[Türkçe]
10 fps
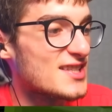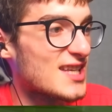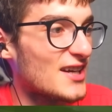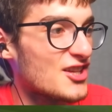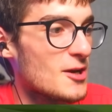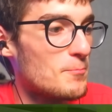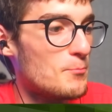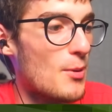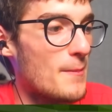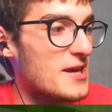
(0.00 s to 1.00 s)
sadece
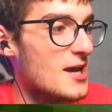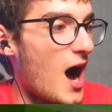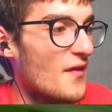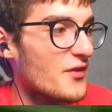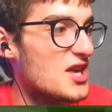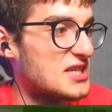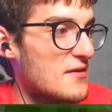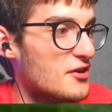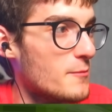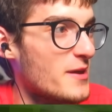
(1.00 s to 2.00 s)
Bobby'yi, Anna'yı,
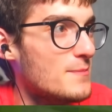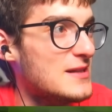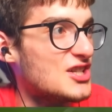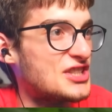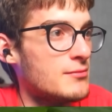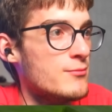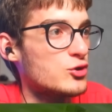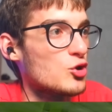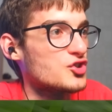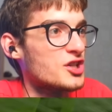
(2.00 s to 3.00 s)
Kevin'i beni birleştirmemiş
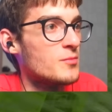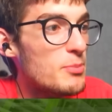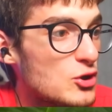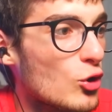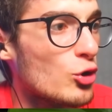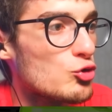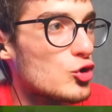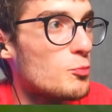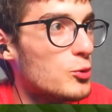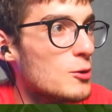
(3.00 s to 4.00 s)
dostlarım. Birçok
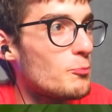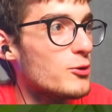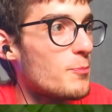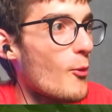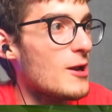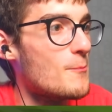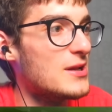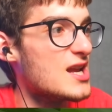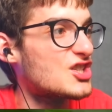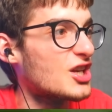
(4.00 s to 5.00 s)
oyuncu bulup bulup böyle
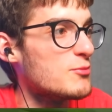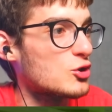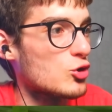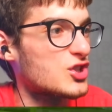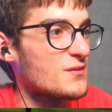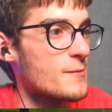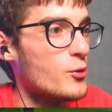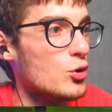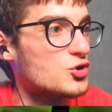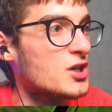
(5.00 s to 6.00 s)
birleştirmiş dostlarım ve
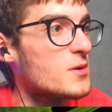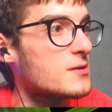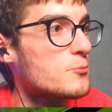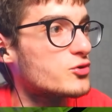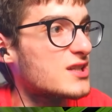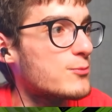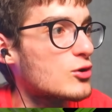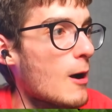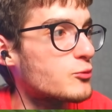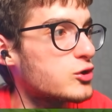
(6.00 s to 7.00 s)
bu oyunculara bakın buradaki bu
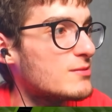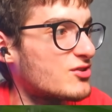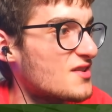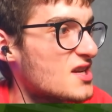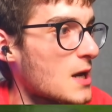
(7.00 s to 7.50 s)
kapsül gibi şeyleri